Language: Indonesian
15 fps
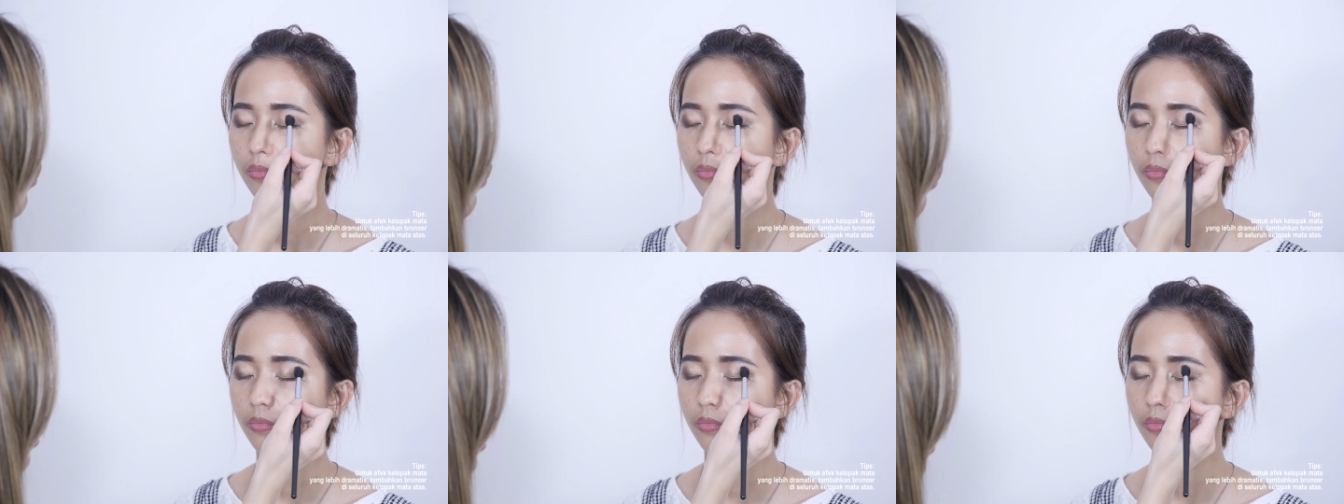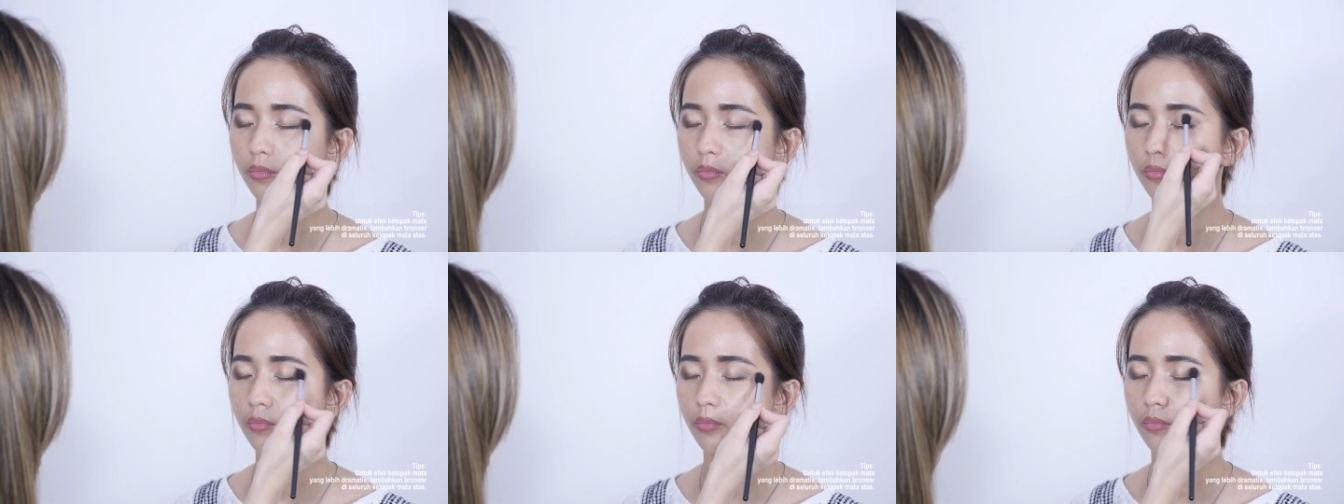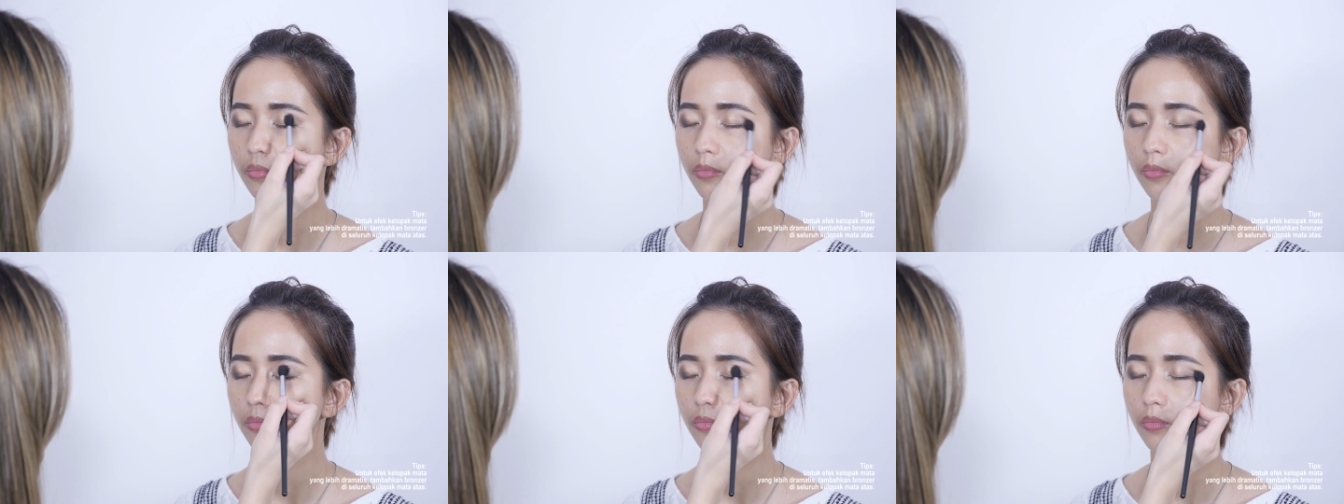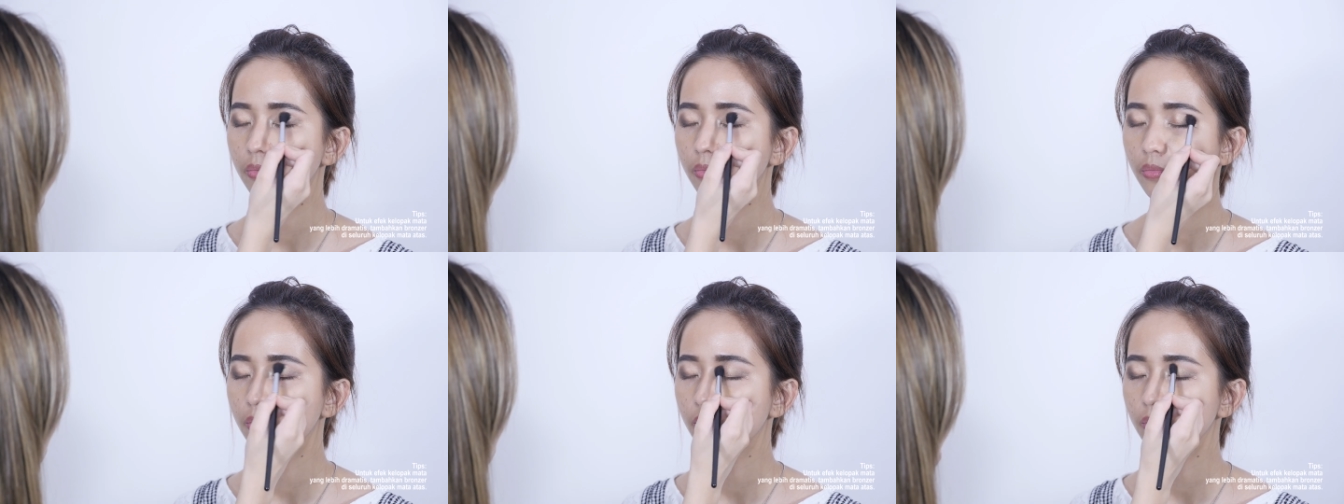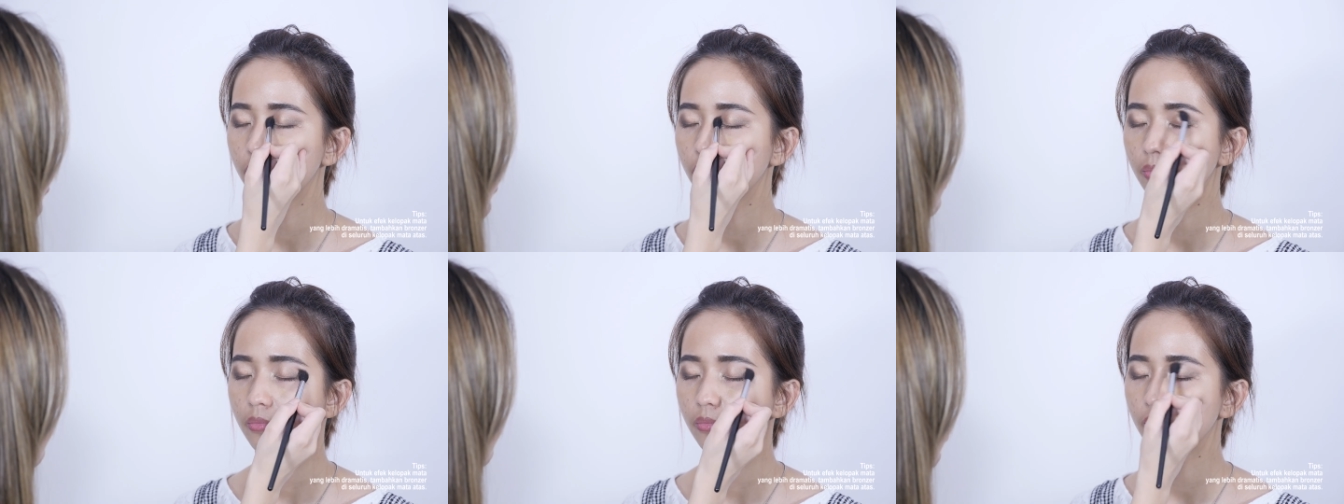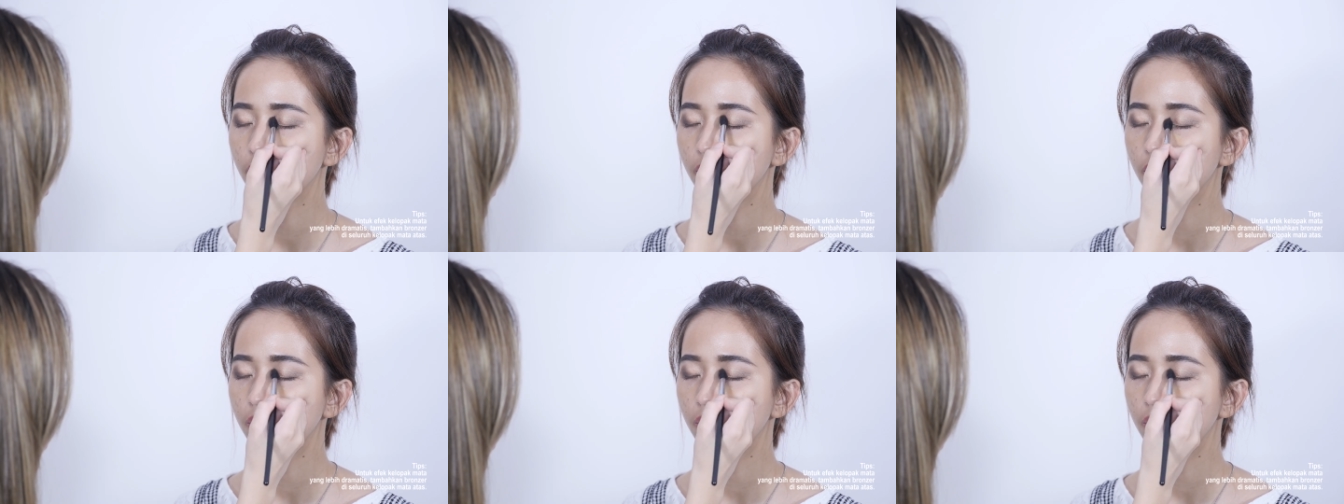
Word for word: menggunakan fluffy brush